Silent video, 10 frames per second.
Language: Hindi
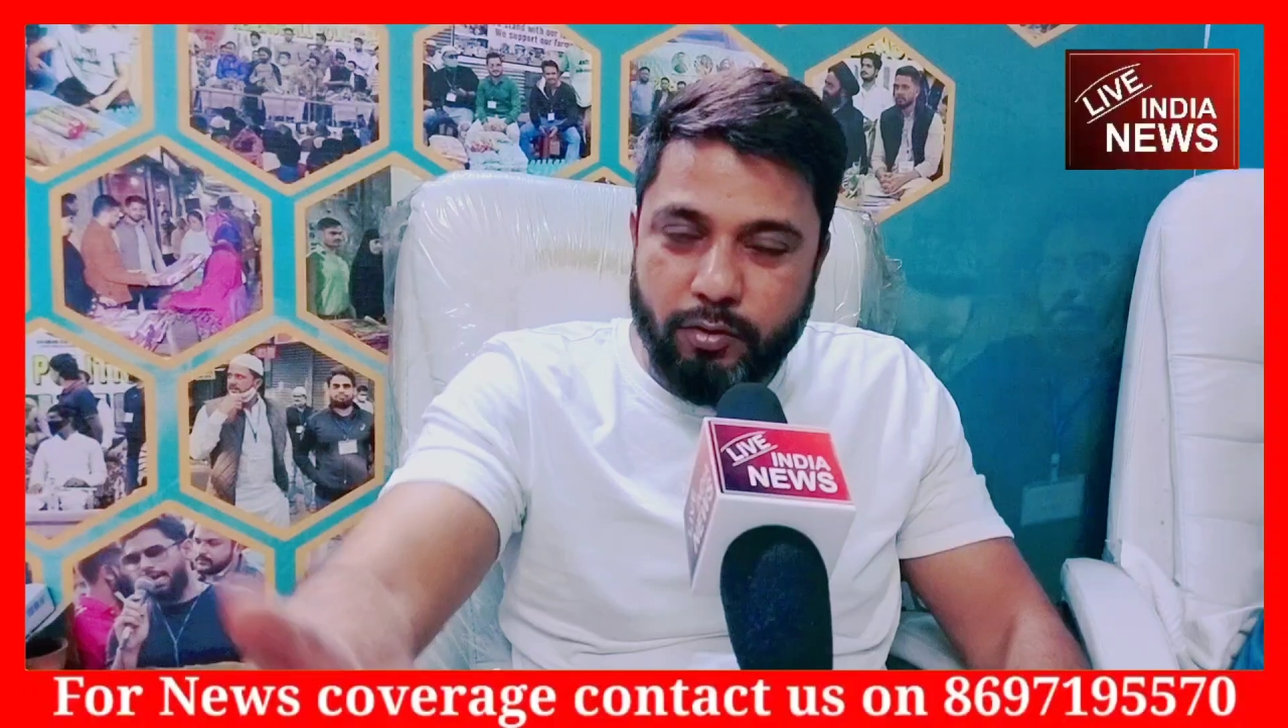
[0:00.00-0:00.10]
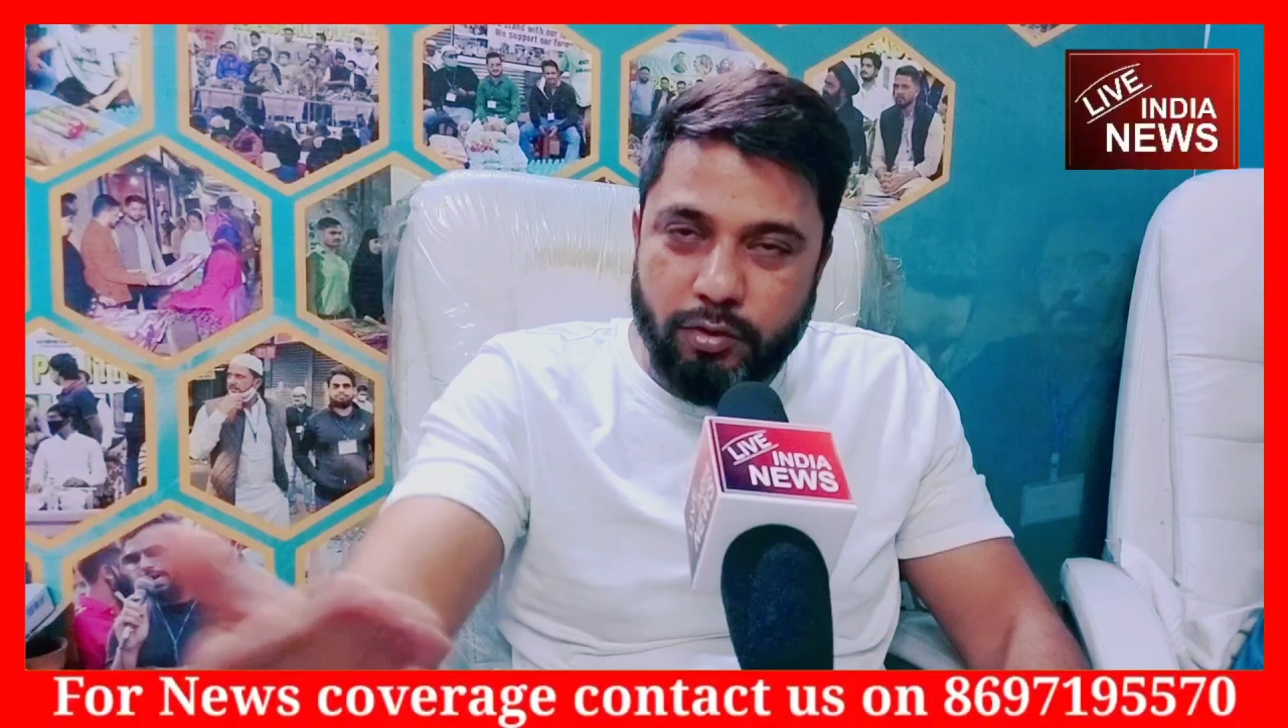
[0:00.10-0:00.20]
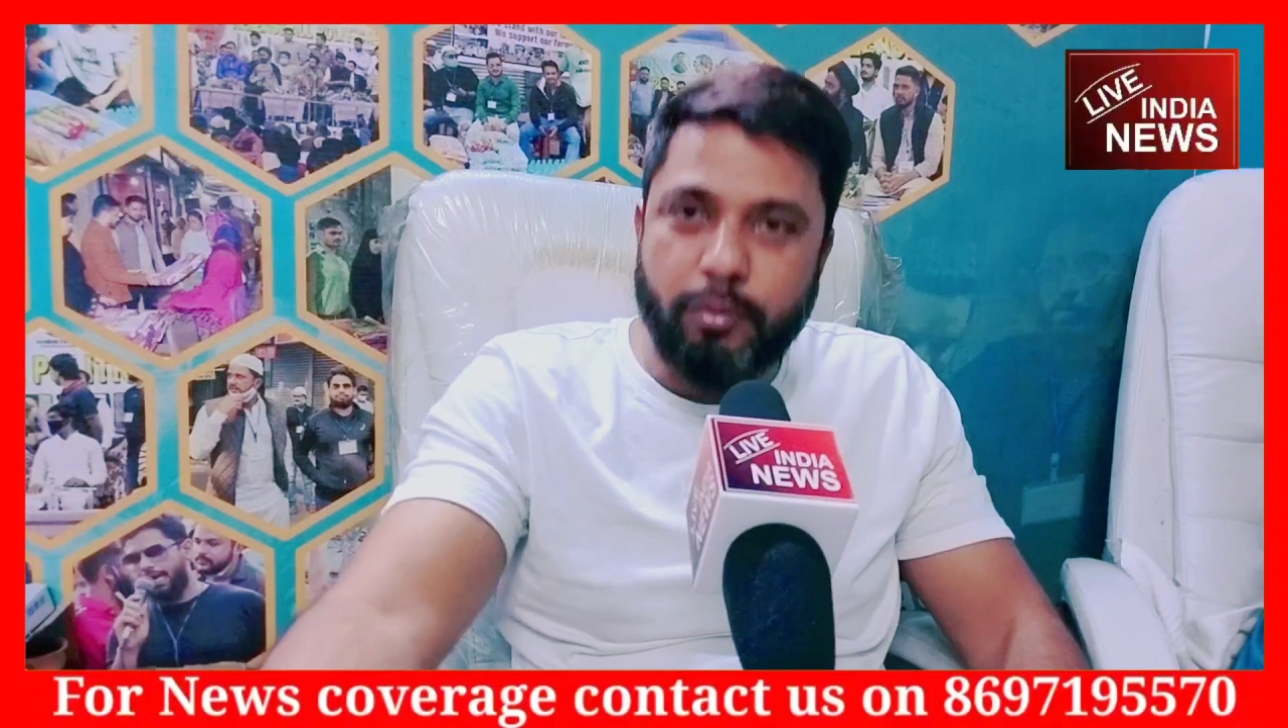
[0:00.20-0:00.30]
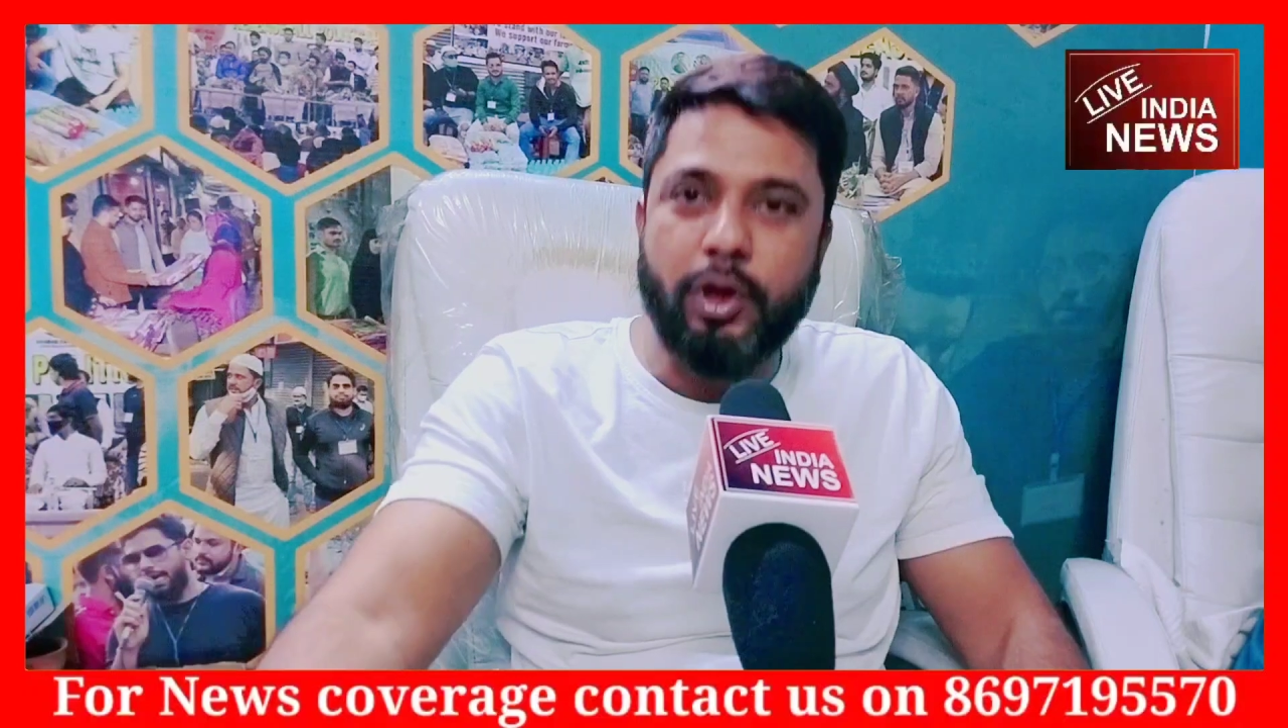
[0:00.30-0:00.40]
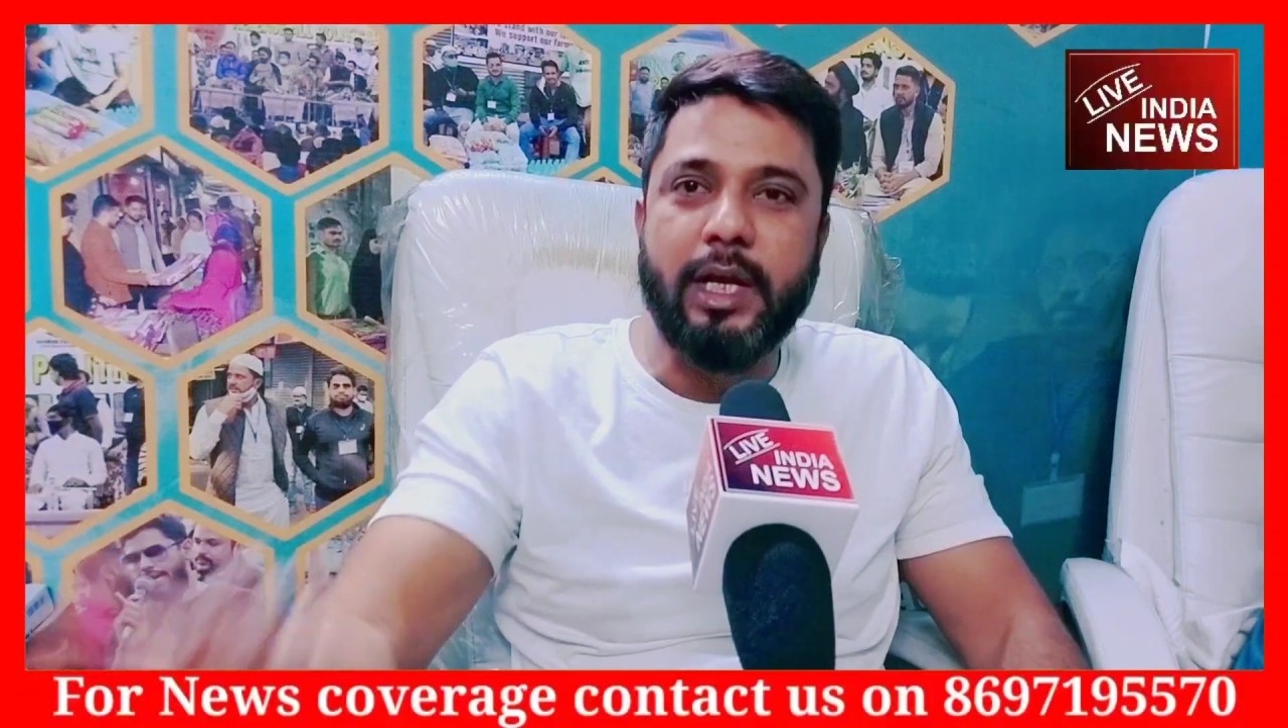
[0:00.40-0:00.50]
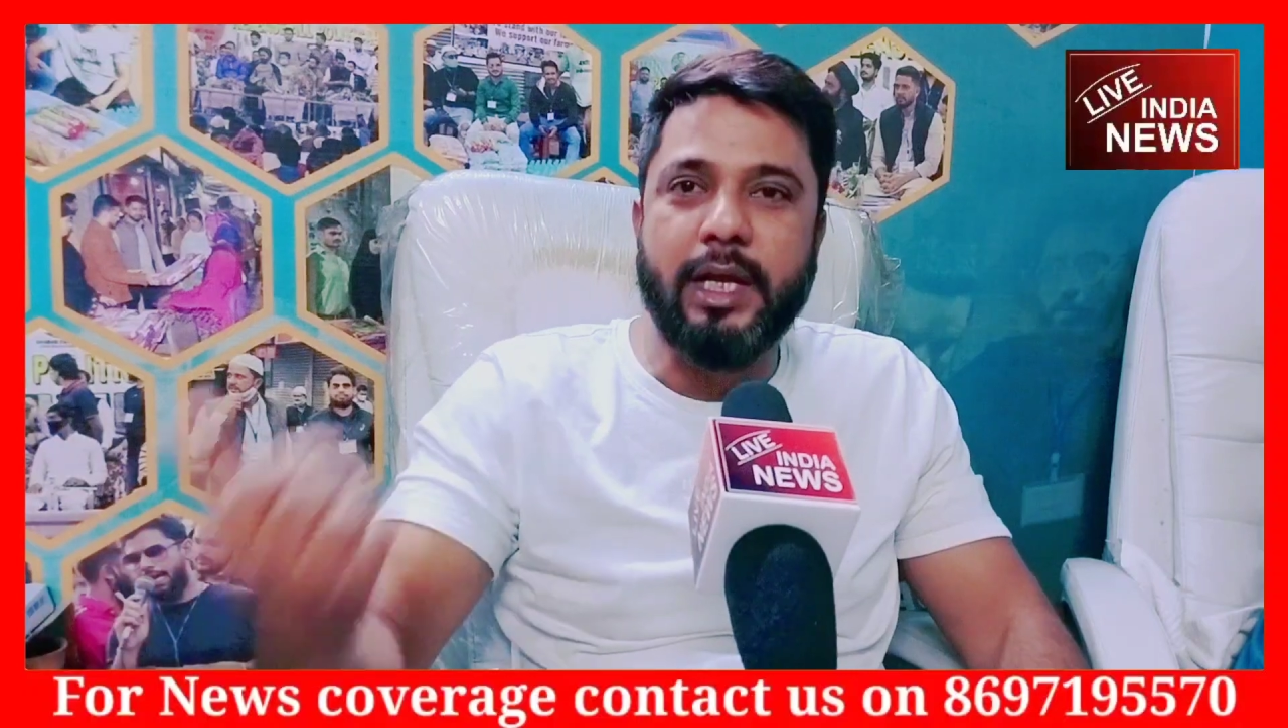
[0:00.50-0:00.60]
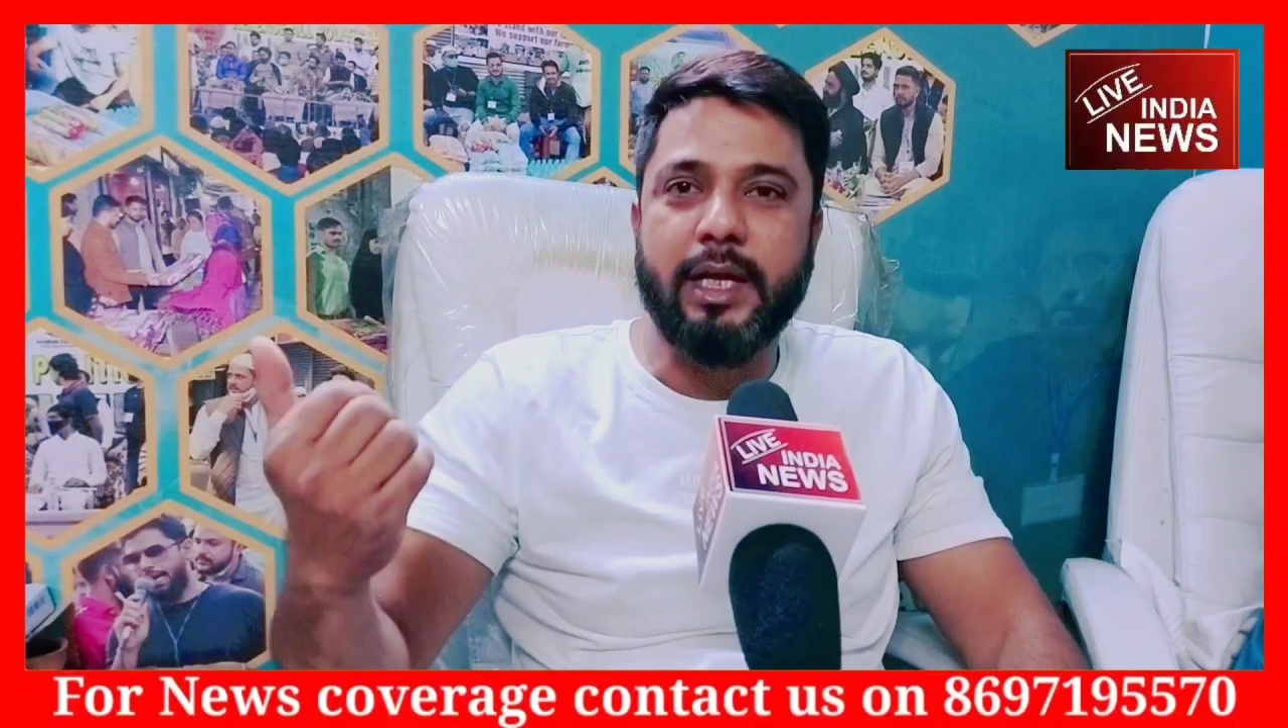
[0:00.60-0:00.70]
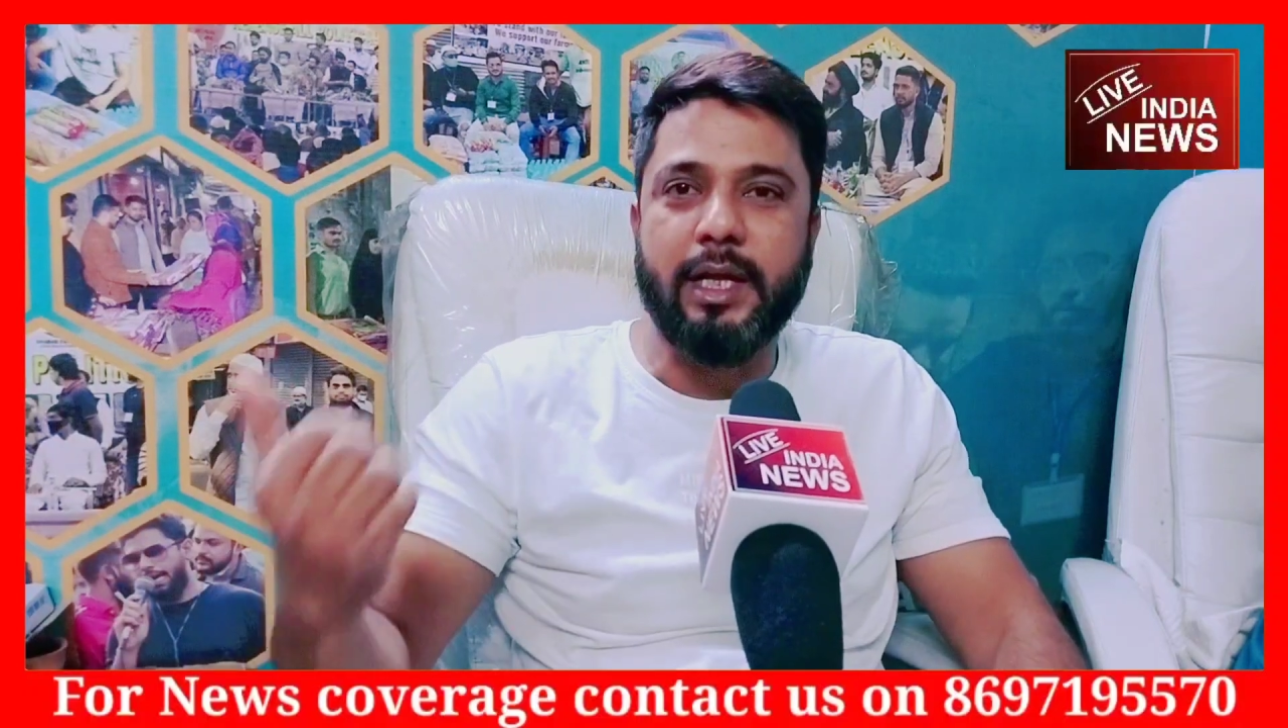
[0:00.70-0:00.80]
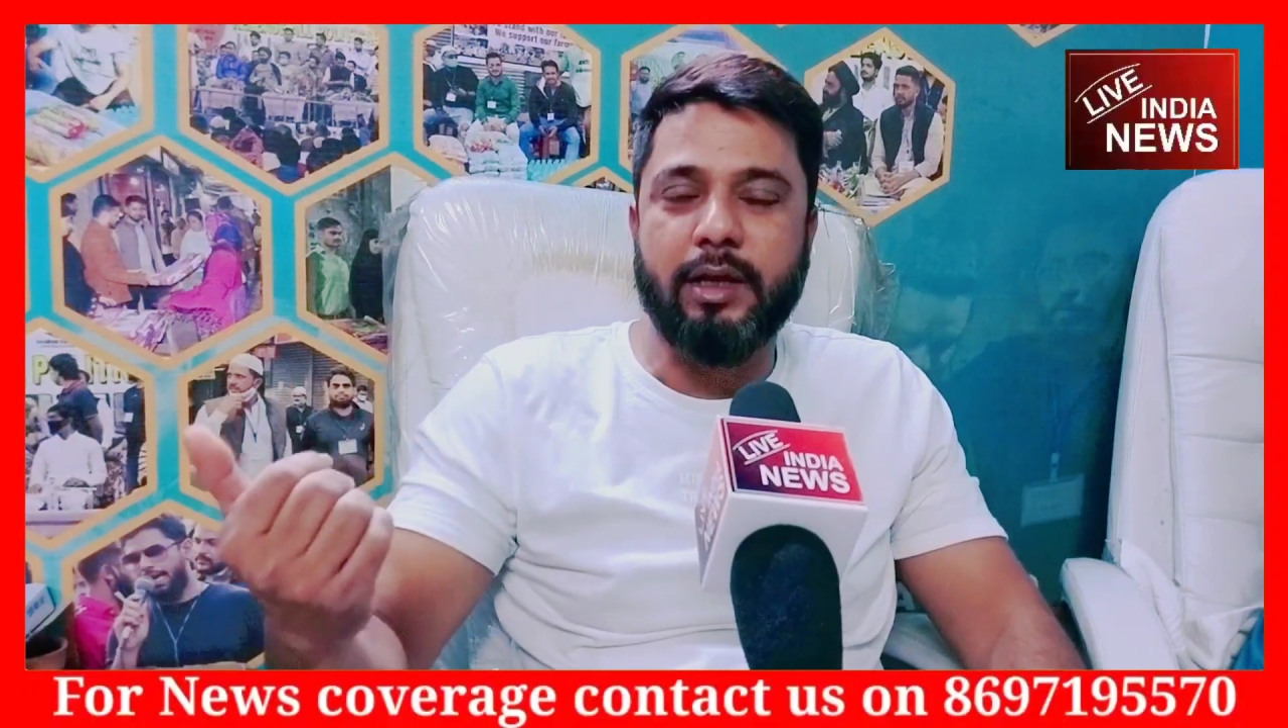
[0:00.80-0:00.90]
में खुद बोल रहे